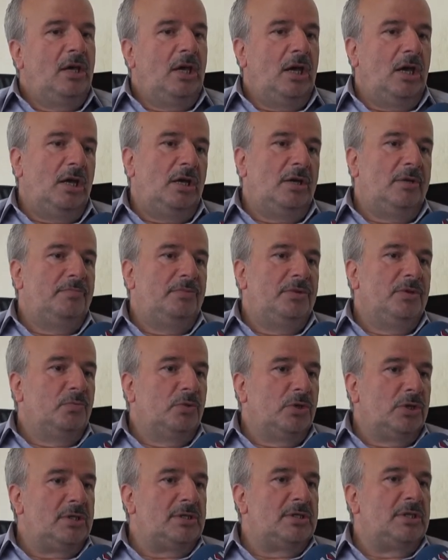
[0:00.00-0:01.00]
Eğer
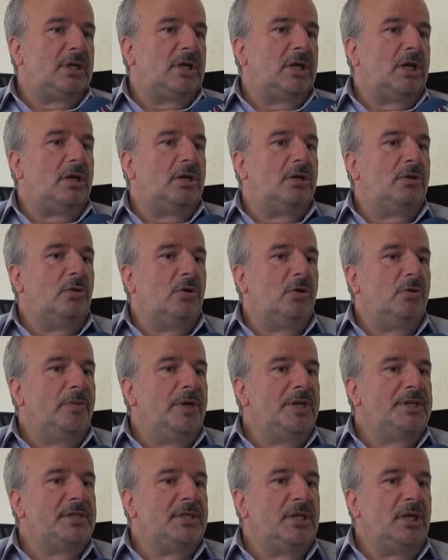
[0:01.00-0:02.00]
bu gizli kararı
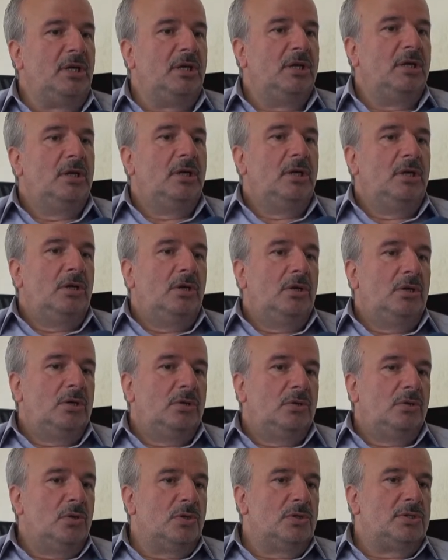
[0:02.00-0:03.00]
olmazsa
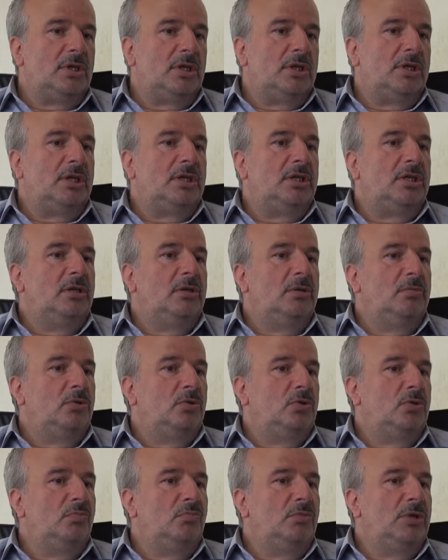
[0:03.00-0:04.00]
dosyadaki
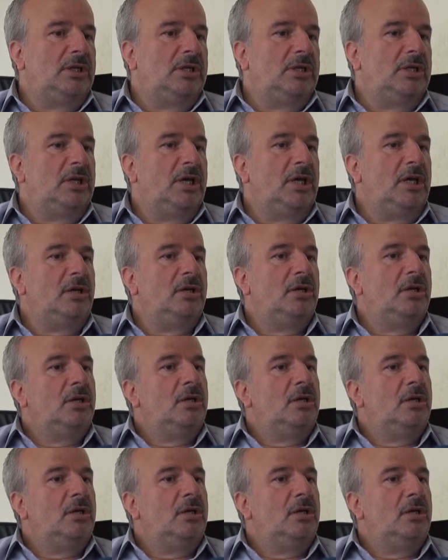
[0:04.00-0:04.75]
bütün bilgiler